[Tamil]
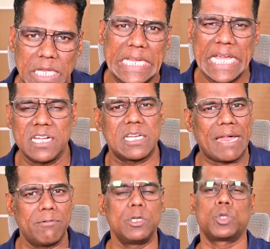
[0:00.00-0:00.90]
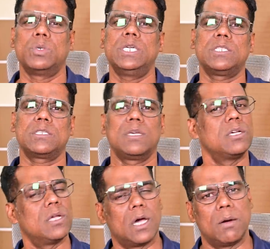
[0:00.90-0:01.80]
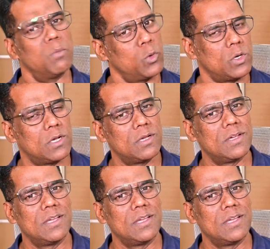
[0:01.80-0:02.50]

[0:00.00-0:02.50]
இட் கேன் ட்ராவல் டுவர்ட்ஸ் மூன் uh,